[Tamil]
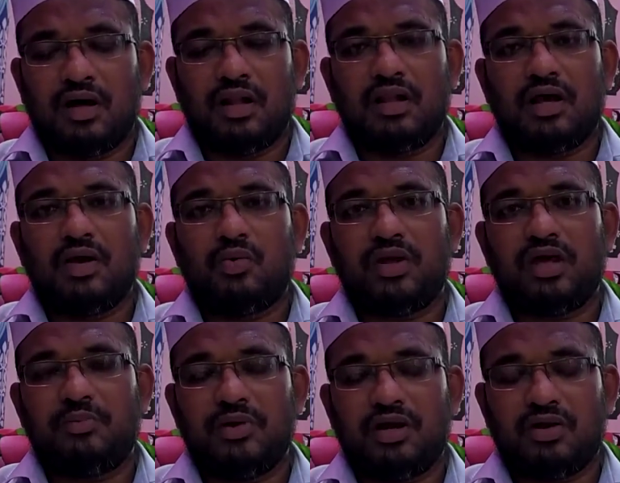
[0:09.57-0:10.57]
அல்லாஹனுடைய
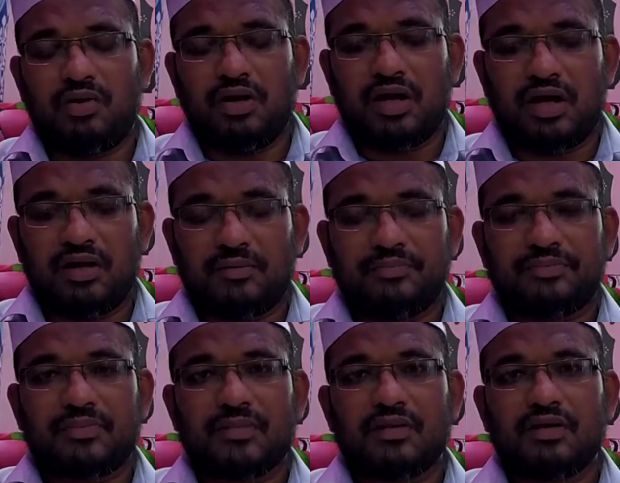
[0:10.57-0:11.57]
பேரருளினால்
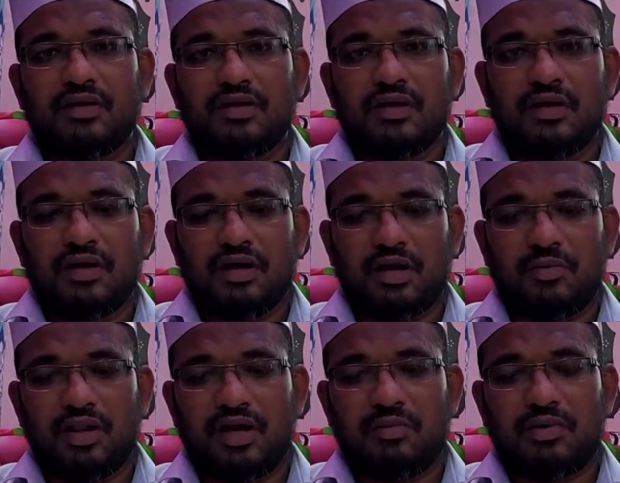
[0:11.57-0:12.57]

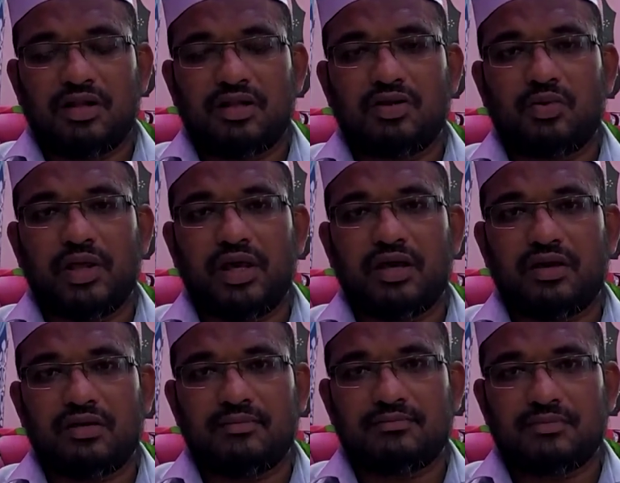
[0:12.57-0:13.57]
ரமலான் மாதத்தினுடைய
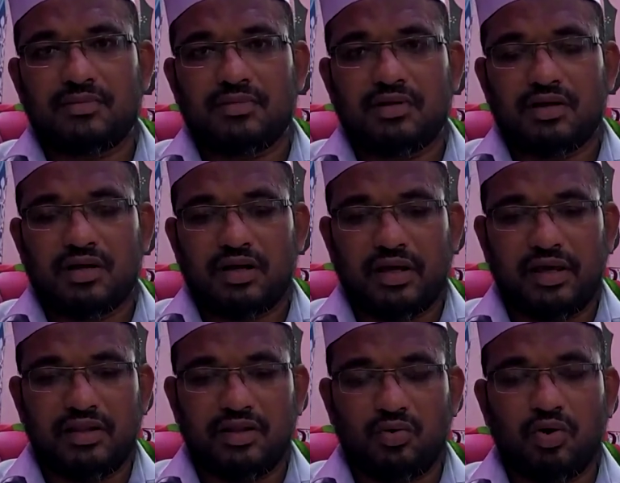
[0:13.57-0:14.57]

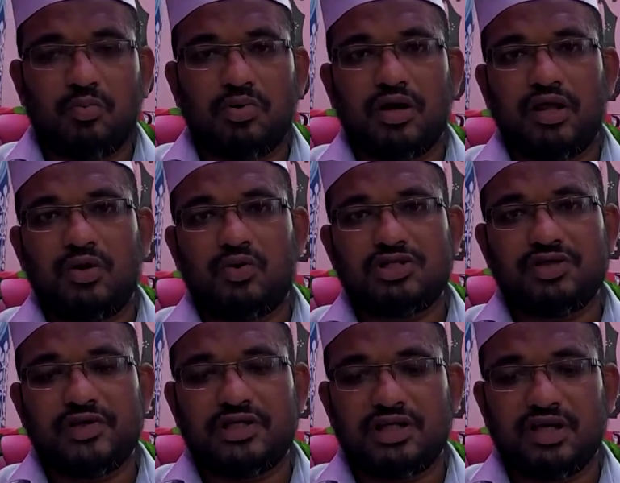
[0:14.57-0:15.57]
ஐந்து நோன்புகளை
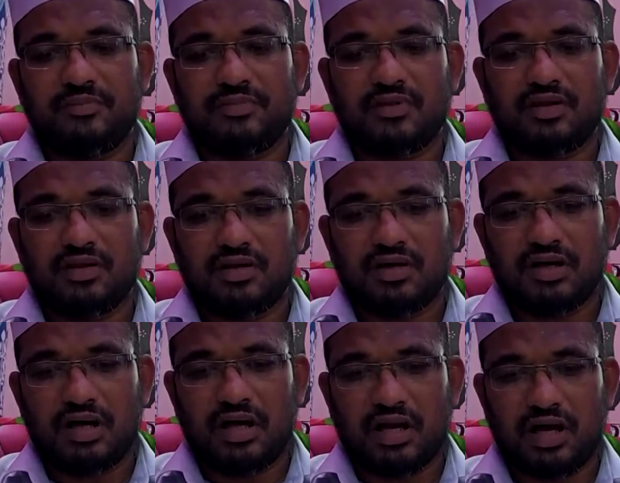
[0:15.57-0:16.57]
நோற்றுவிட்டு
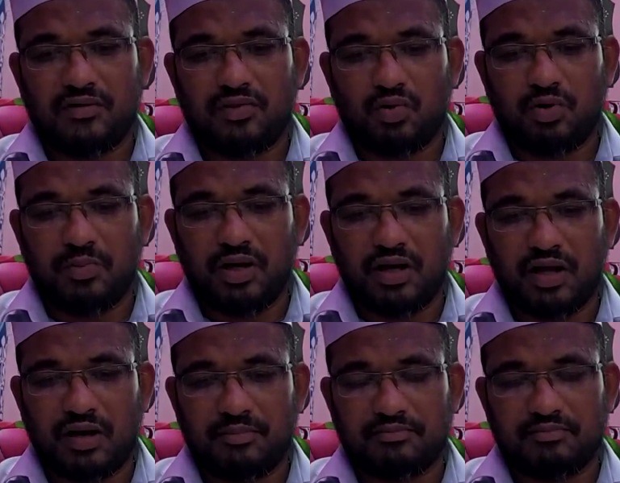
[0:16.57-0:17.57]
ஆறாவது நோன்பில்
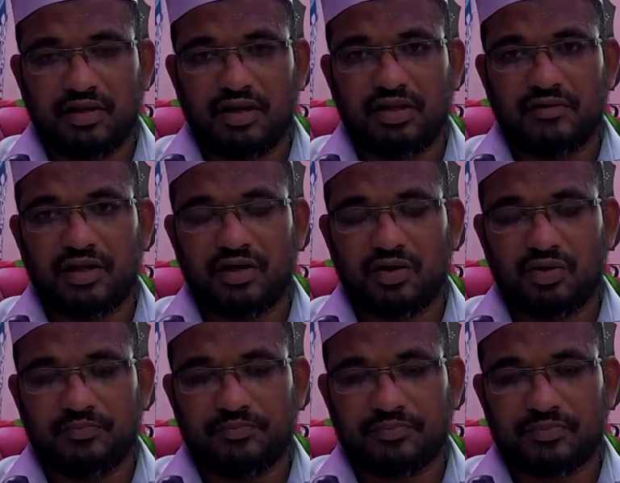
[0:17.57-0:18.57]
நாம் இருந்து வருகிறோம்